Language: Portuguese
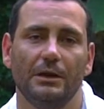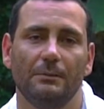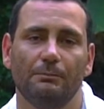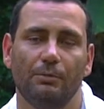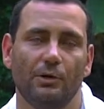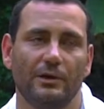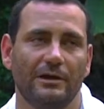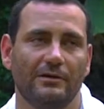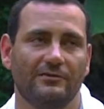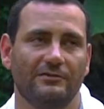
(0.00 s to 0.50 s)

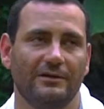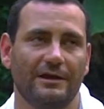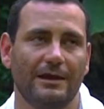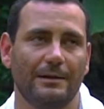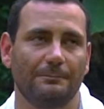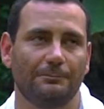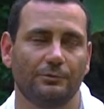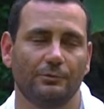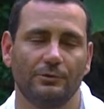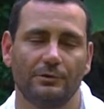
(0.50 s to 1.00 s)
por
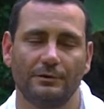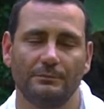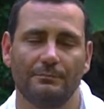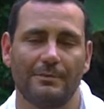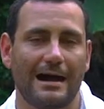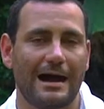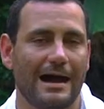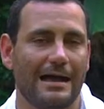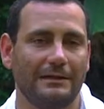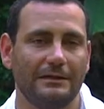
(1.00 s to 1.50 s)
exemplo, em
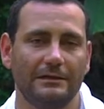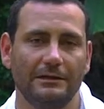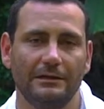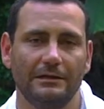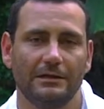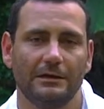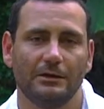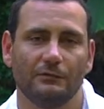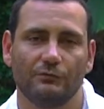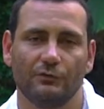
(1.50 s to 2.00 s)
Bali,
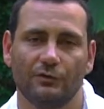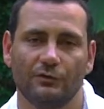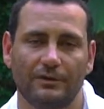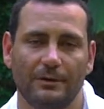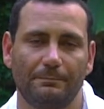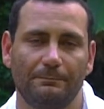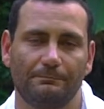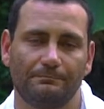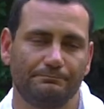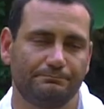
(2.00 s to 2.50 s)

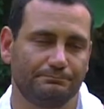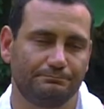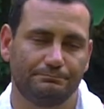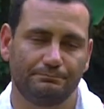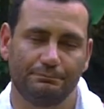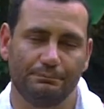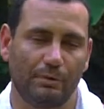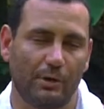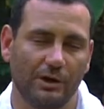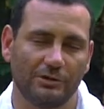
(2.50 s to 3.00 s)
você
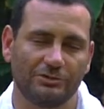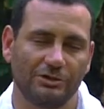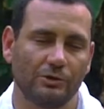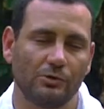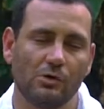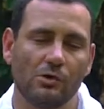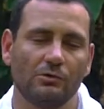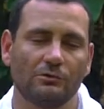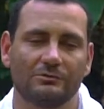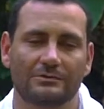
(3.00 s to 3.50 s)
pode
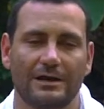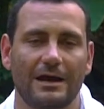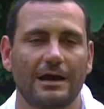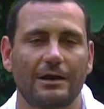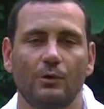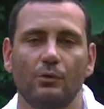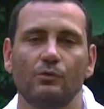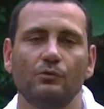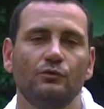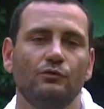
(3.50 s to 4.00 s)
encontrar
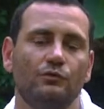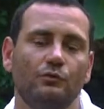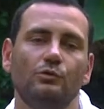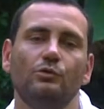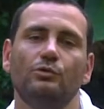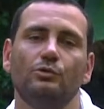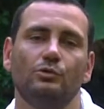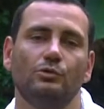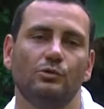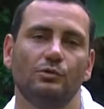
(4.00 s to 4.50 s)
alguns
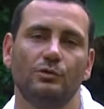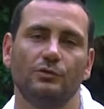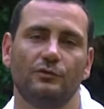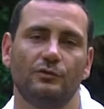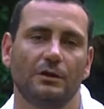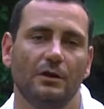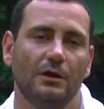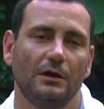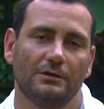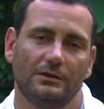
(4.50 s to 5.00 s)

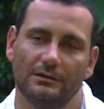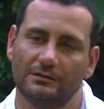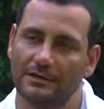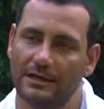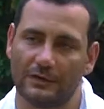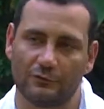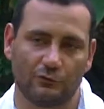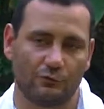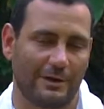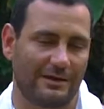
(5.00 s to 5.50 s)
gurus que têm
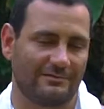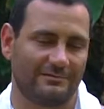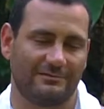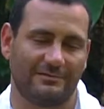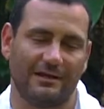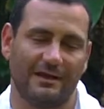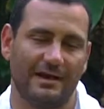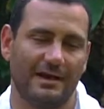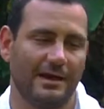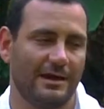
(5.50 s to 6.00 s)
as suas
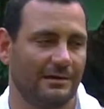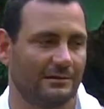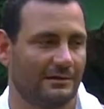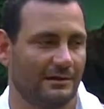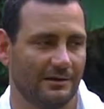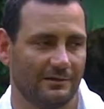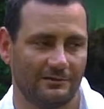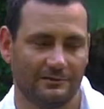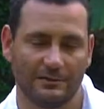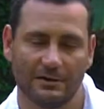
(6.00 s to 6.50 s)

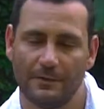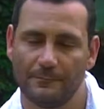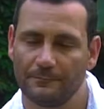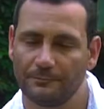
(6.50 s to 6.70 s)
tendas,